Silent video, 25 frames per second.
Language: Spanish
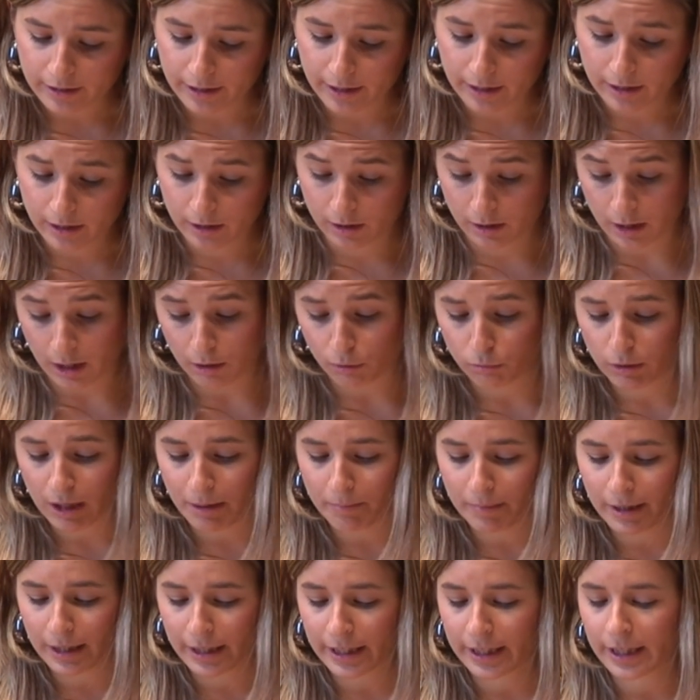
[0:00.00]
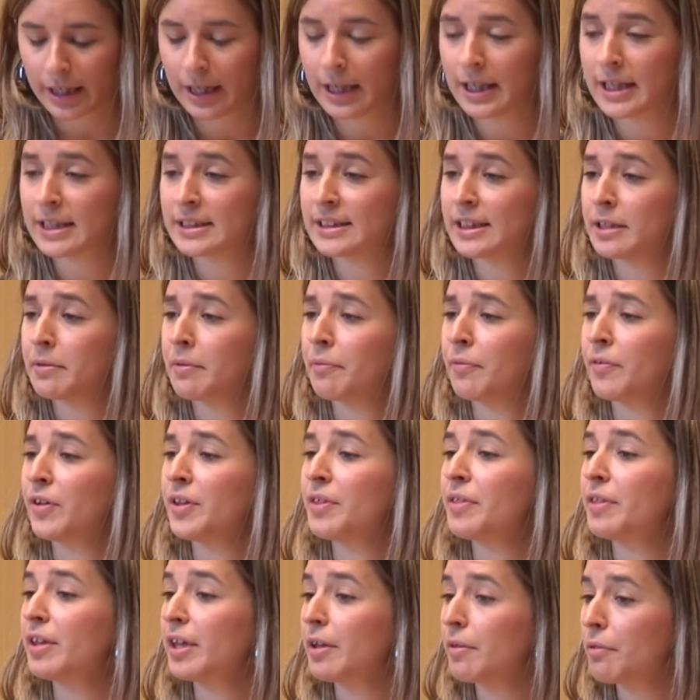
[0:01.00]
en alguna manera, las
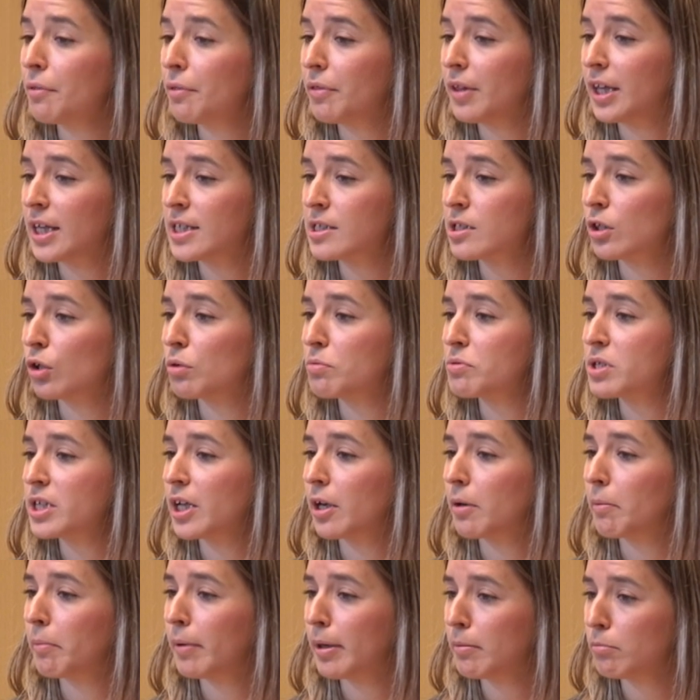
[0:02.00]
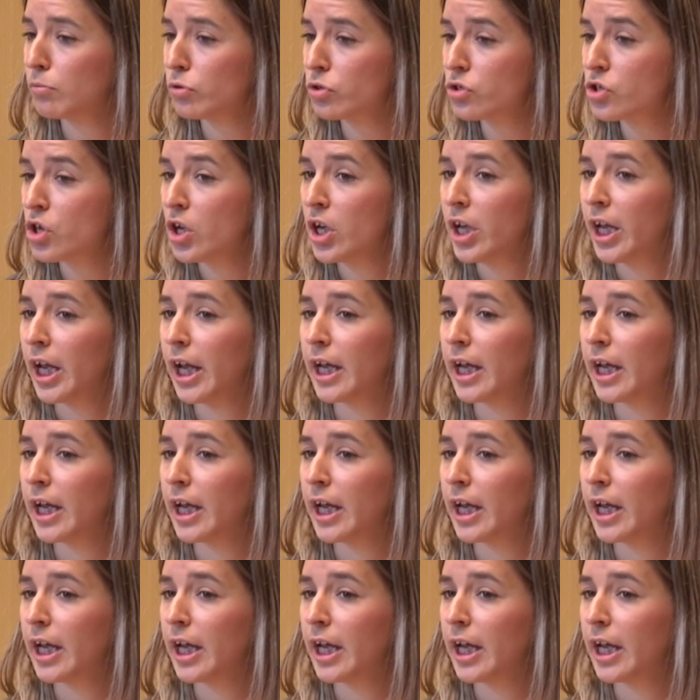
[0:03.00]
deficiencias que observamos